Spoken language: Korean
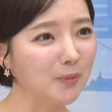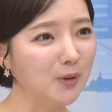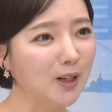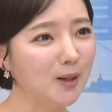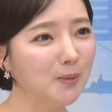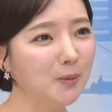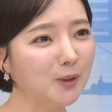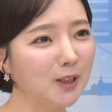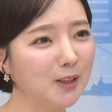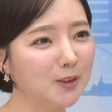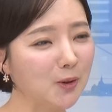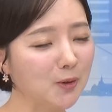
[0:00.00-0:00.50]
뭐
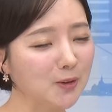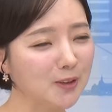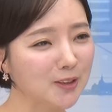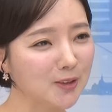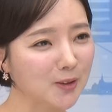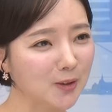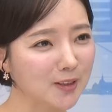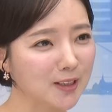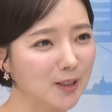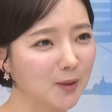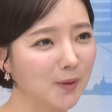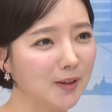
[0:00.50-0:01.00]
일본의
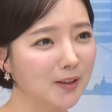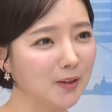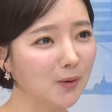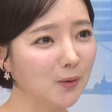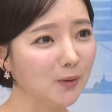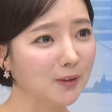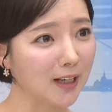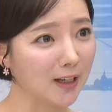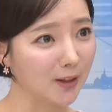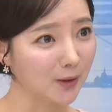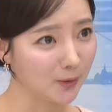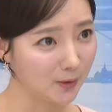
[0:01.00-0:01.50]
정치적 상황 이런
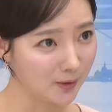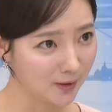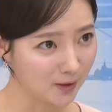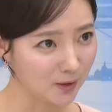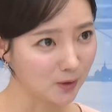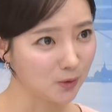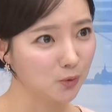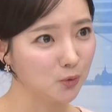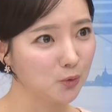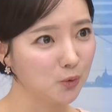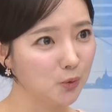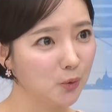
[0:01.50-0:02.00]
거
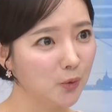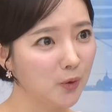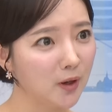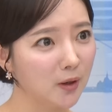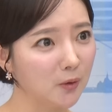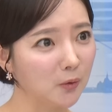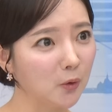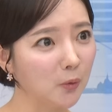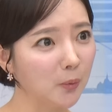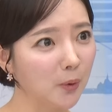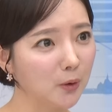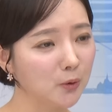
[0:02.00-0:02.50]
당연히
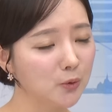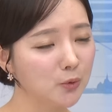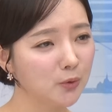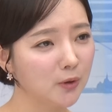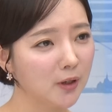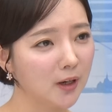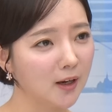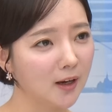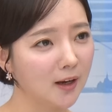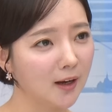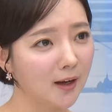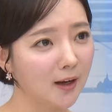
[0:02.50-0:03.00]
중요하고
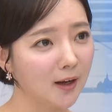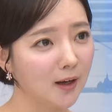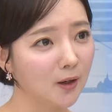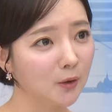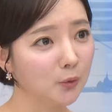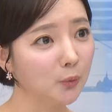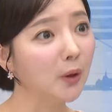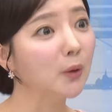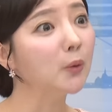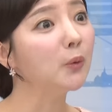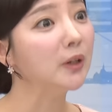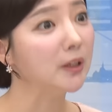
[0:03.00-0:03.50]
변수가
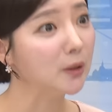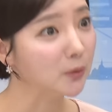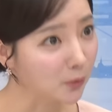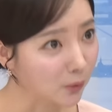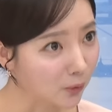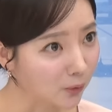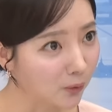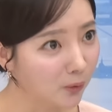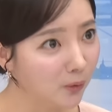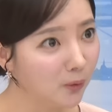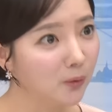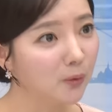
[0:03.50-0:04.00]
되고
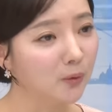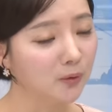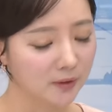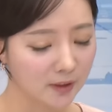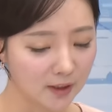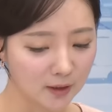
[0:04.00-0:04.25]
있고 네.